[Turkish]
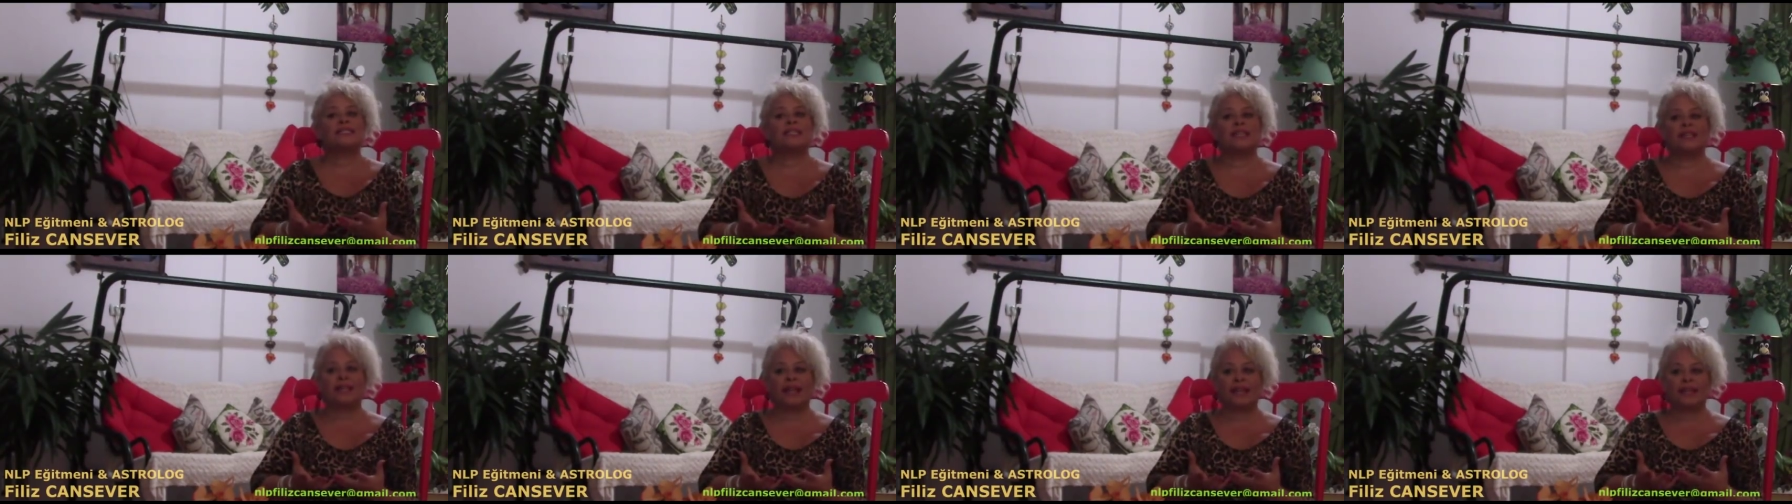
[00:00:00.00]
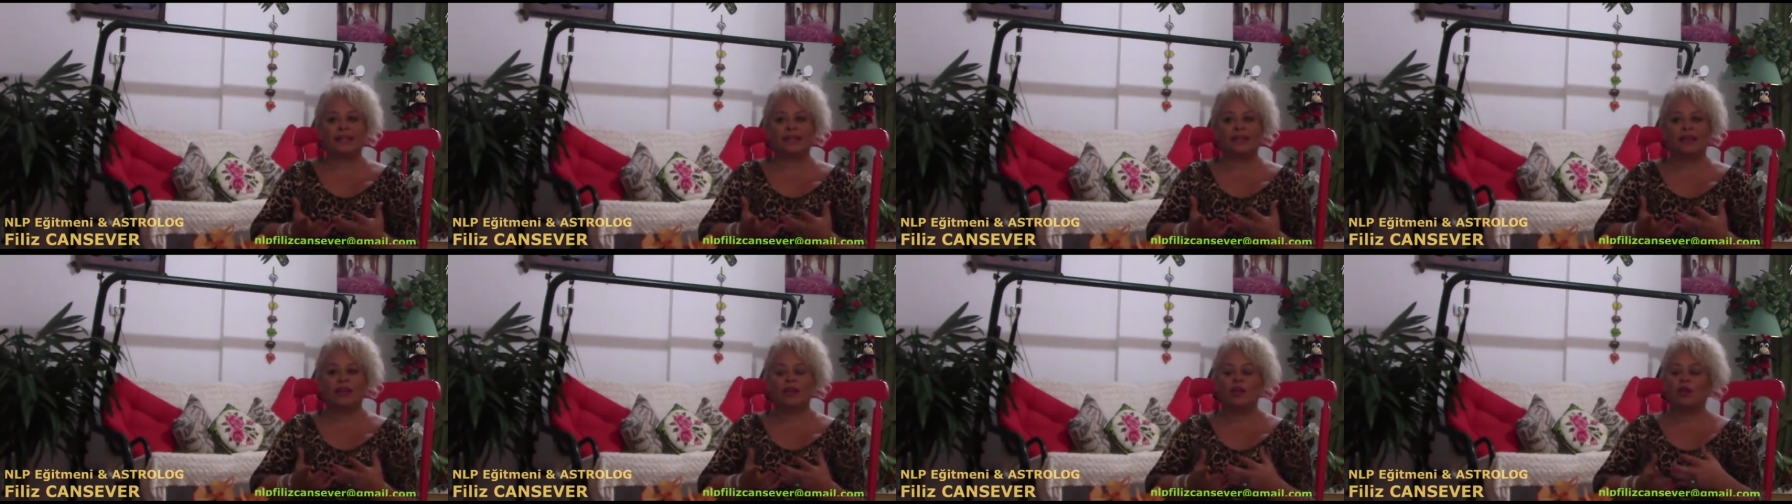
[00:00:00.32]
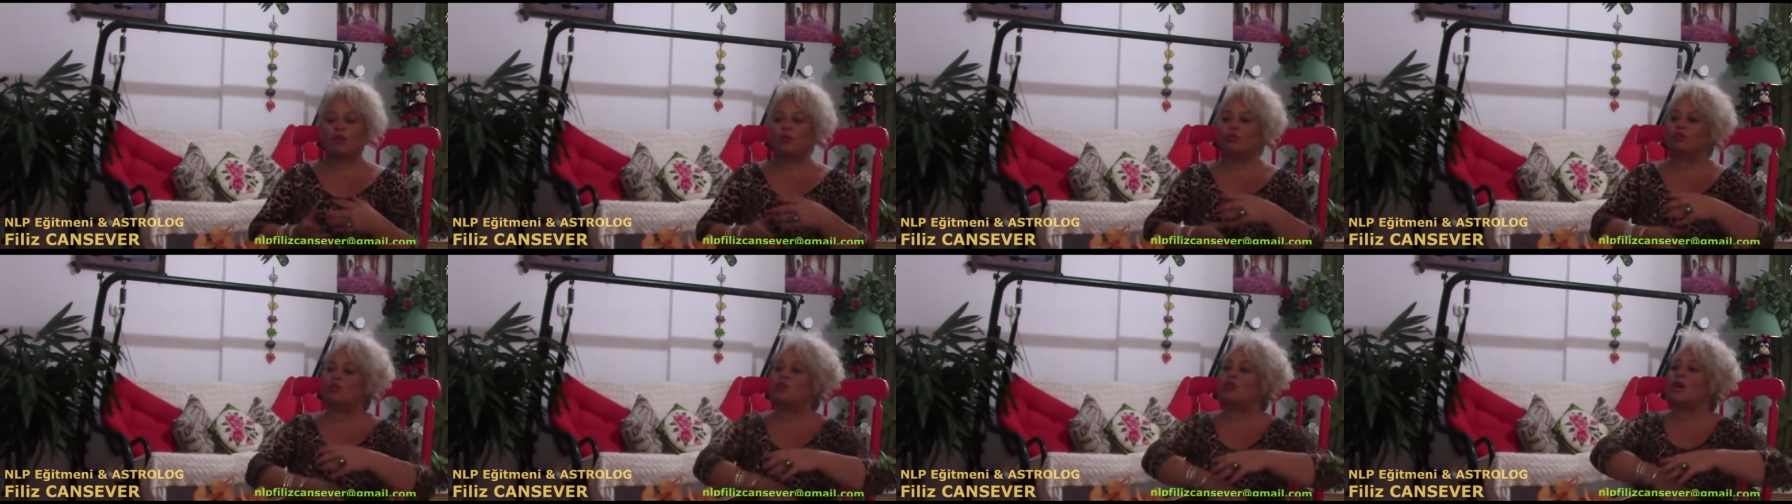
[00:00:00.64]
eden,
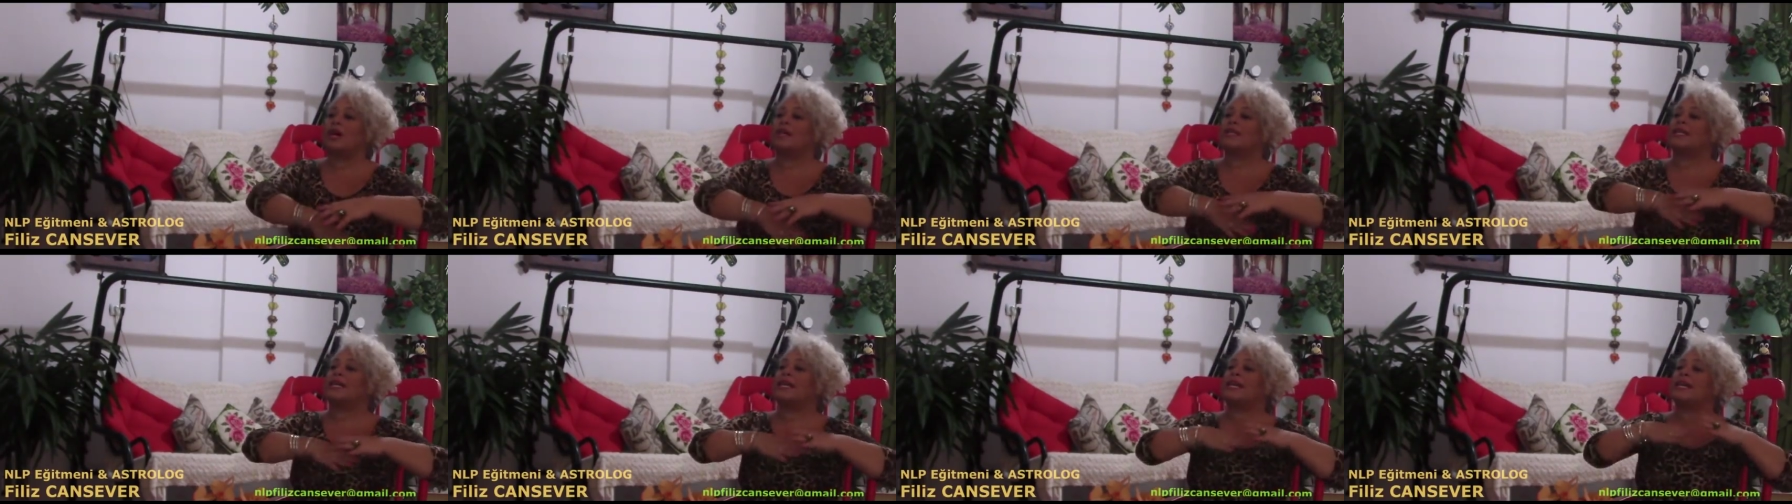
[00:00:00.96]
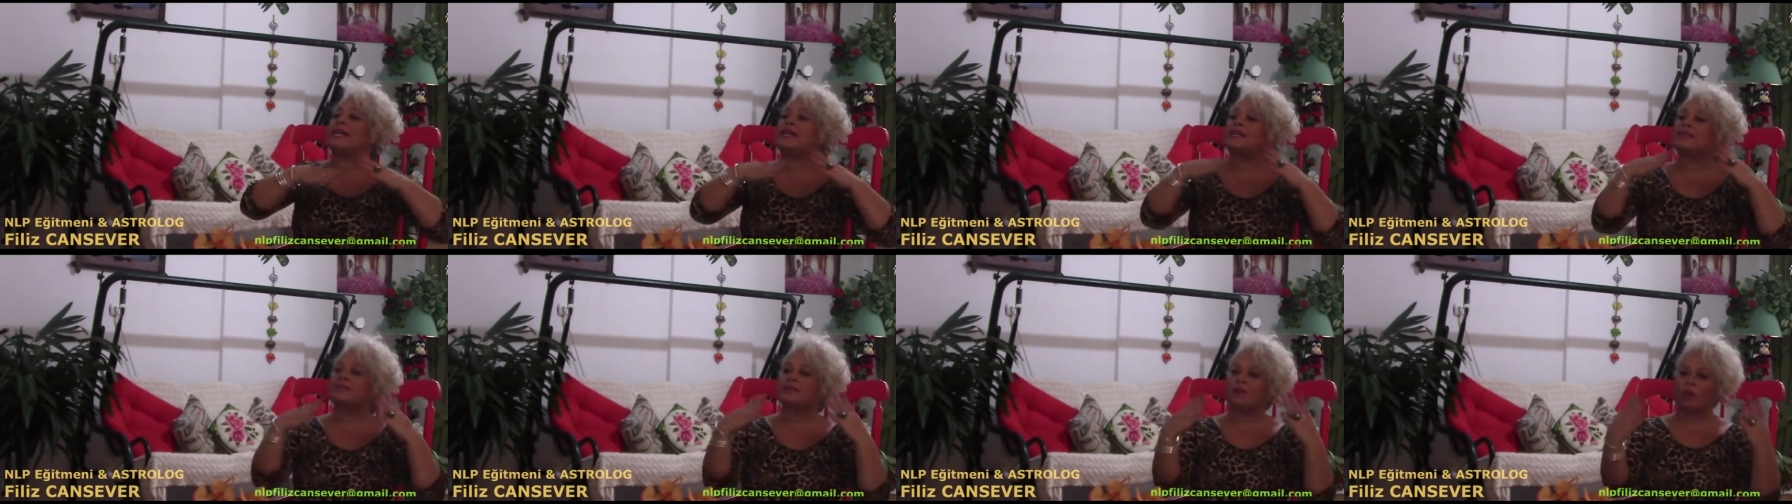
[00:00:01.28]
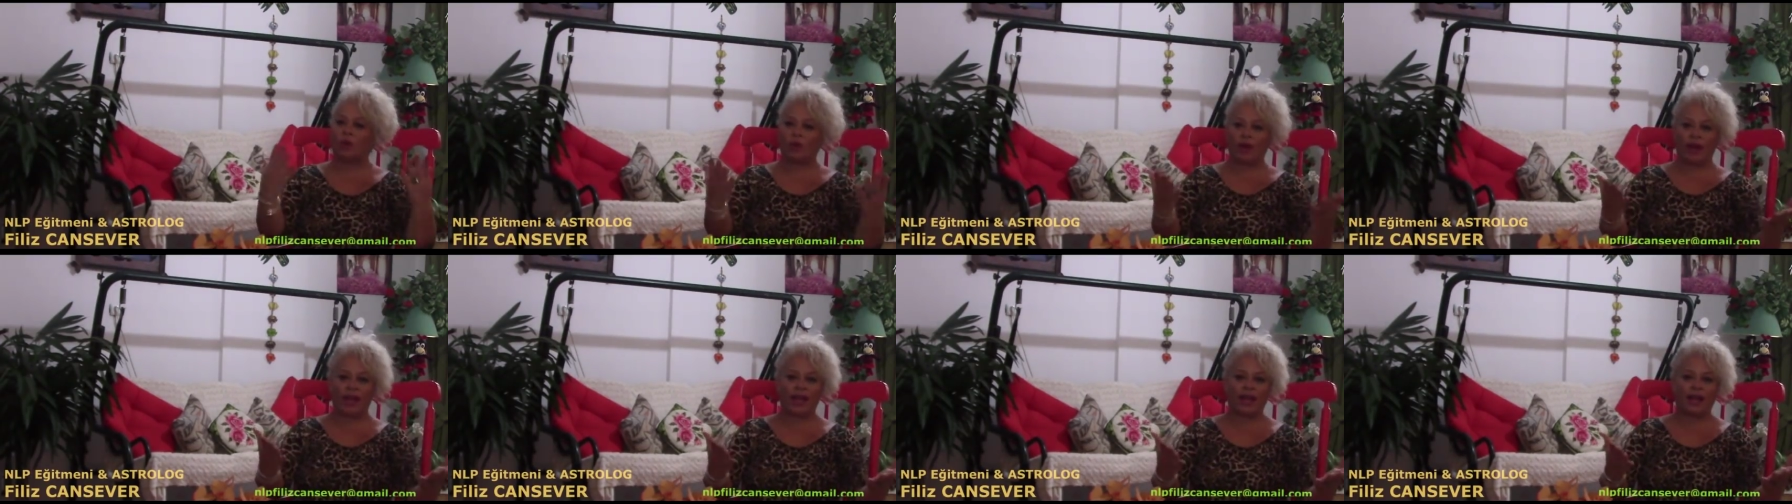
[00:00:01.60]
mücadeleye
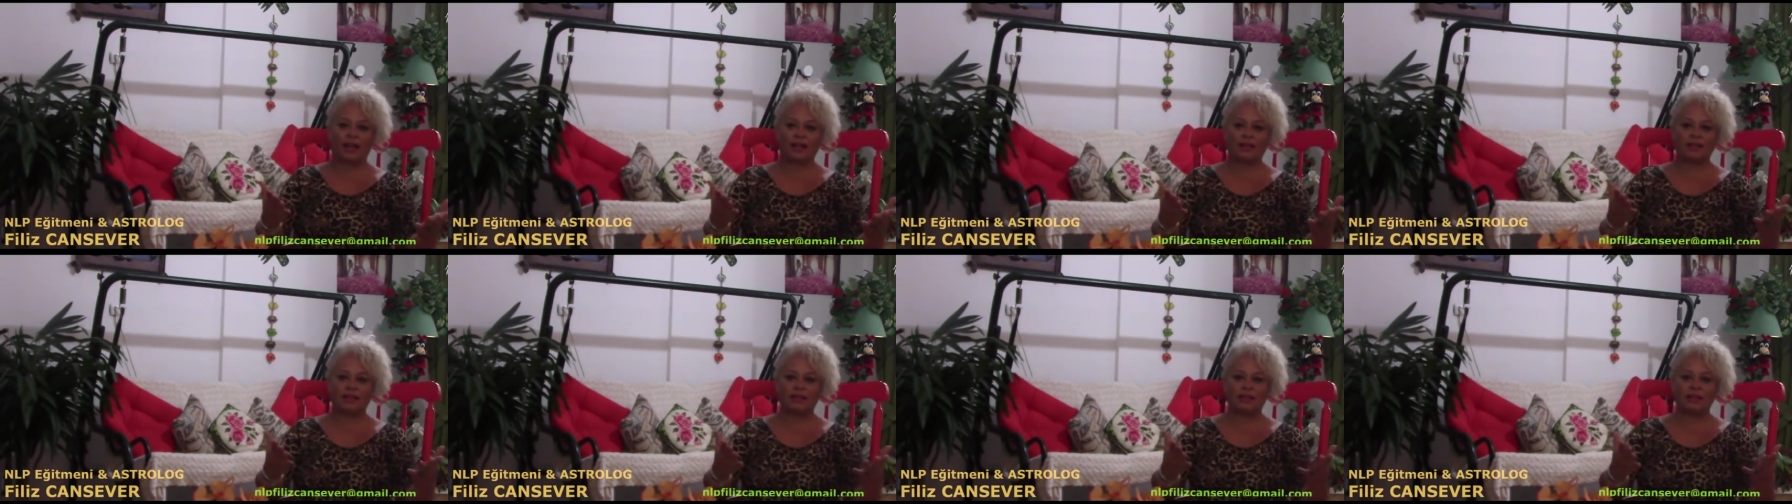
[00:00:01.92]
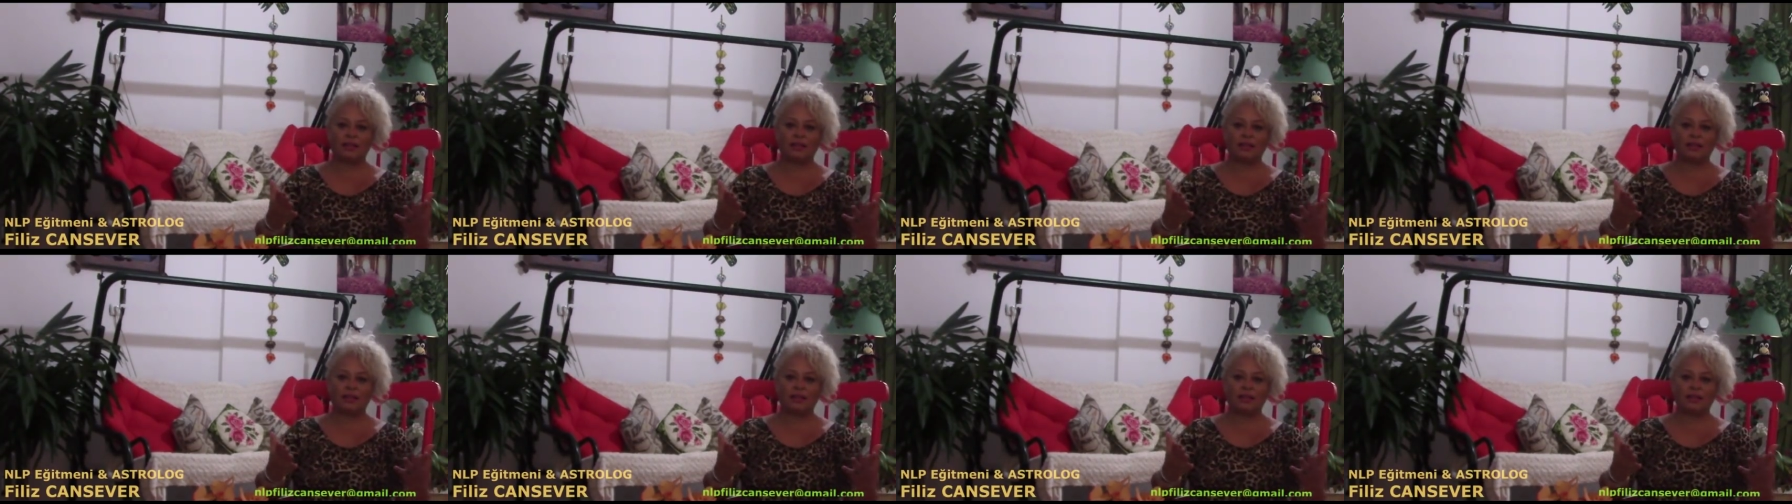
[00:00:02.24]
zorlayan,